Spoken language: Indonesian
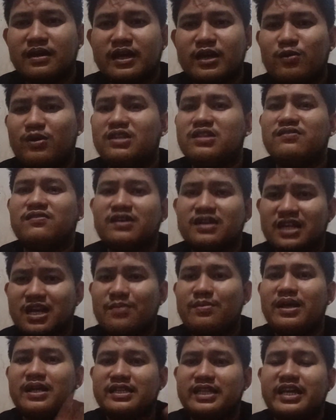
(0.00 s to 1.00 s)
Eh what the fuck
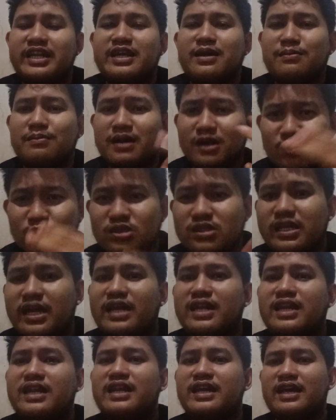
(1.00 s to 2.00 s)
dalam artian yang bagus
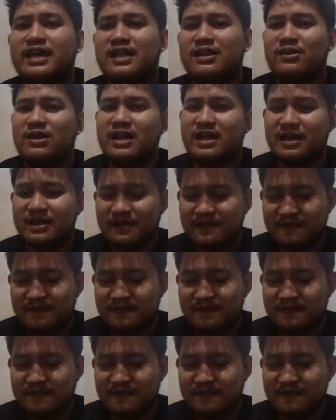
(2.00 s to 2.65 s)
kayak ini nih kayak lah.